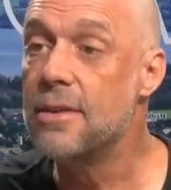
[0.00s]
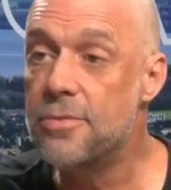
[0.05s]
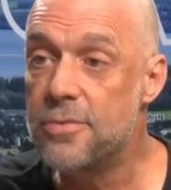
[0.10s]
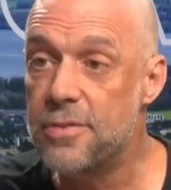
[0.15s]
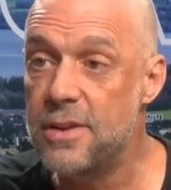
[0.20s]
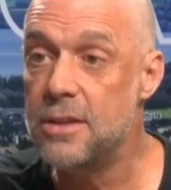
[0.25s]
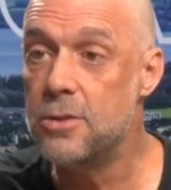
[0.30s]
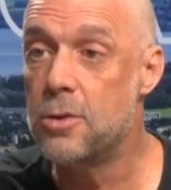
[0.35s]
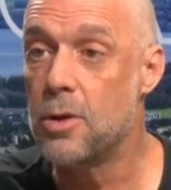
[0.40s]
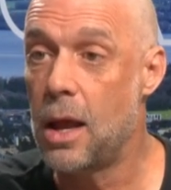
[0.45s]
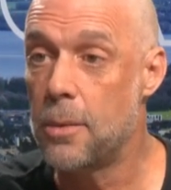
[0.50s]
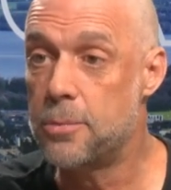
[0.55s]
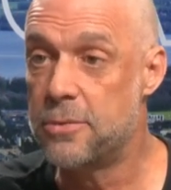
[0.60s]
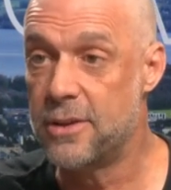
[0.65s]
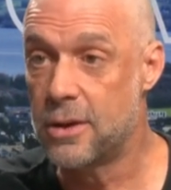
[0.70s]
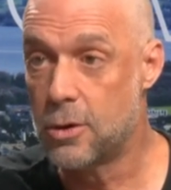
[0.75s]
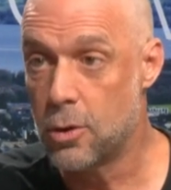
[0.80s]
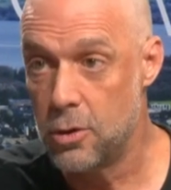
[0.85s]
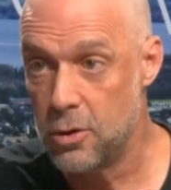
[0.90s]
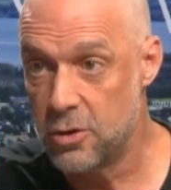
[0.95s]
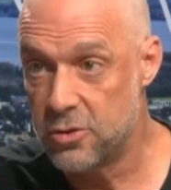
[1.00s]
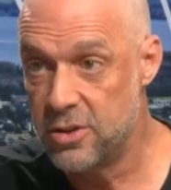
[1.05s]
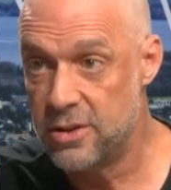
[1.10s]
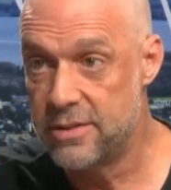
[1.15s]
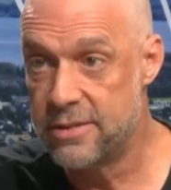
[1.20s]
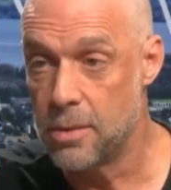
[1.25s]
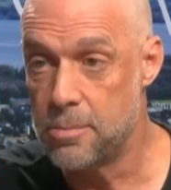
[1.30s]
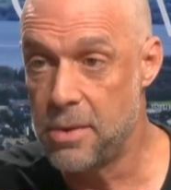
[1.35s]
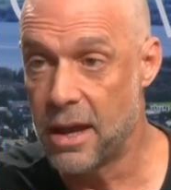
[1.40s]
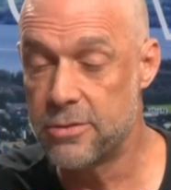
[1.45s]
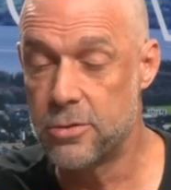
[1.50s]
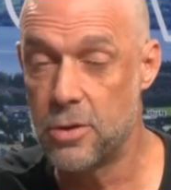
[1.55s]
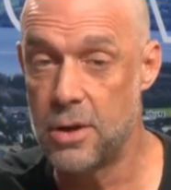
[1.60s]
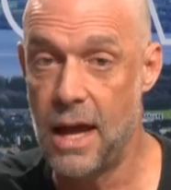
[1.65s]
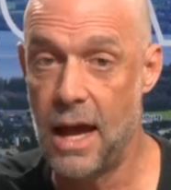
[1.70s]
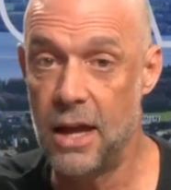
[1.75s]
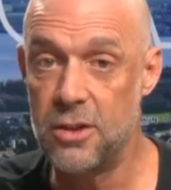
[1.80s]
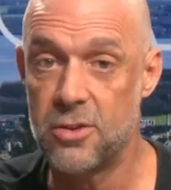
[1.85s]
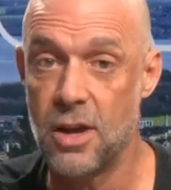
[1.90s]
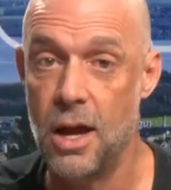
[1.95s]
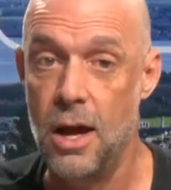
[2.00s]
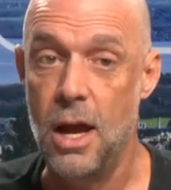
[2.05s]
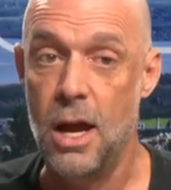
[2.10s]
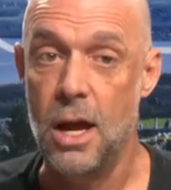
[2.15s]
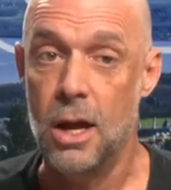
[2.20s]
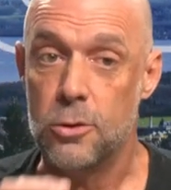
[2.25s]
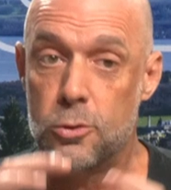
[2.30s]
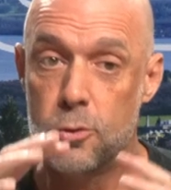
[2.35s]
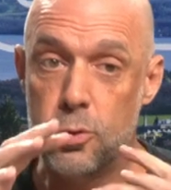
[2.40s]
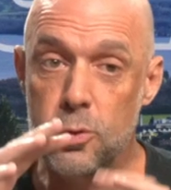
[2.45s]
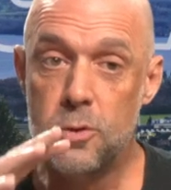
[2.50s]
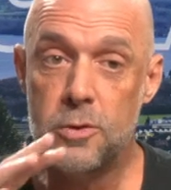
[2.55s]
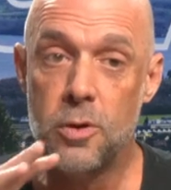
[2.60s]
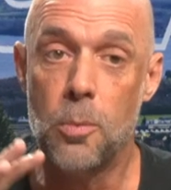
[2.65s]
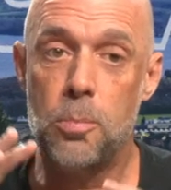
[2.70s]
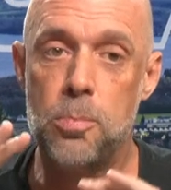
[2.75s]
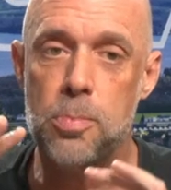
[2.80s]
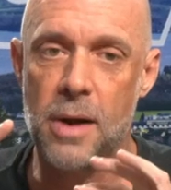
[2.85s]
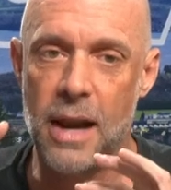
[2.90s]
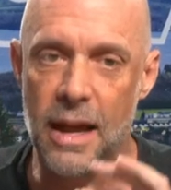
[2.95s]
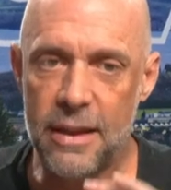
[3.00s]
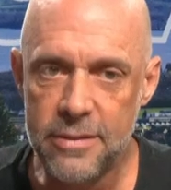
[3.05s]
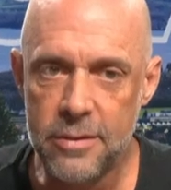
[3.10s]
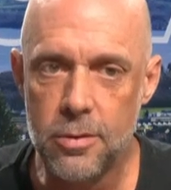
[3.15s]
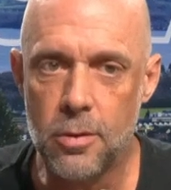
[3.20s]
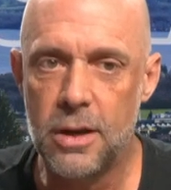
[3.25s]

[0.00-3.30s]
fine de la psychologie de ces personnages tout en plaçant